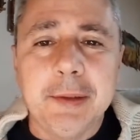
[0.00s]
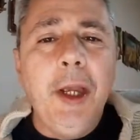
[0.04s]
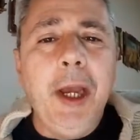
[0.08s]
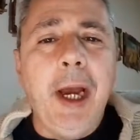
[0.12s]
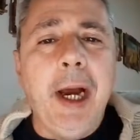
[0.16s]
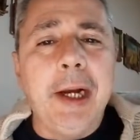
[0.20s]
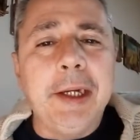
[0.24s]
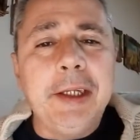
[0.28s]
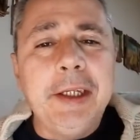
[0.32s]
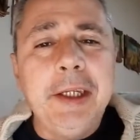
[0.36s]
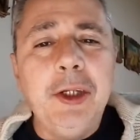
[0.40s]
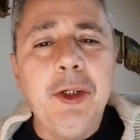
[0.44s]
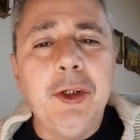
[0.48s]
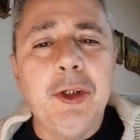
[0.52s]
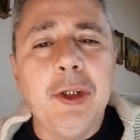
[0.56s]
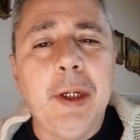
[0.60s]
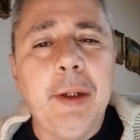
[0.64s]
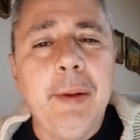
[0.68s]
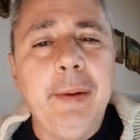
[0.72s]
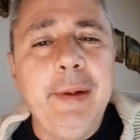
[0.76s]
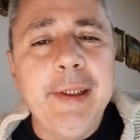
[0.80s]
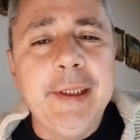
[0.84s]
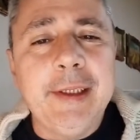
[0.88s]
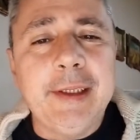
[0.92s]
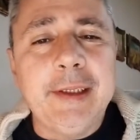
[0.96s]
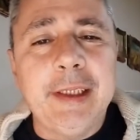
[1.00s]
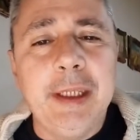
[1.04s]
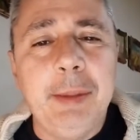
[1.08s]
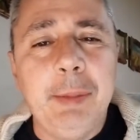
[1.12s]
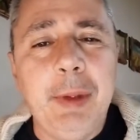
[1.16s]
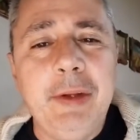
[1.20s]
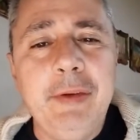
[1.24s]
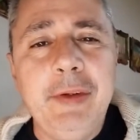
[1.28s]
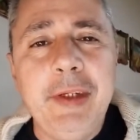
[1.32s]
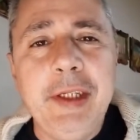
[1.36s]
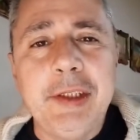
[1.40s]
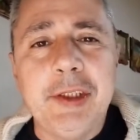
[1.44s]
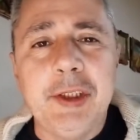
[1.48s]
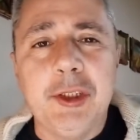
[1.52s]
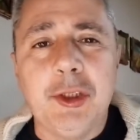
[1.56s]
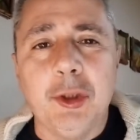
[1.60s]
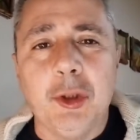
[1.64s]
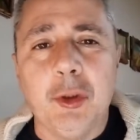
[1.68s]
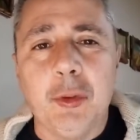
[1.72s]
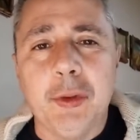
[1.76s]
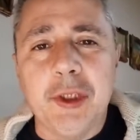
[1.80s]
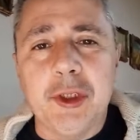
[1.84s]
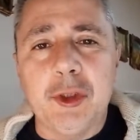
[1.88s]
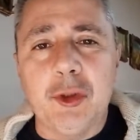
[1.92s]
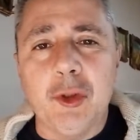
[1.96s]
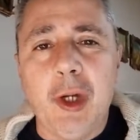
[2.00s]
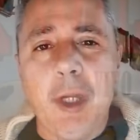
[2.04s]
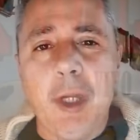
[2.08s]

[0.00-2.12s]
A chi non avesse mai visto questo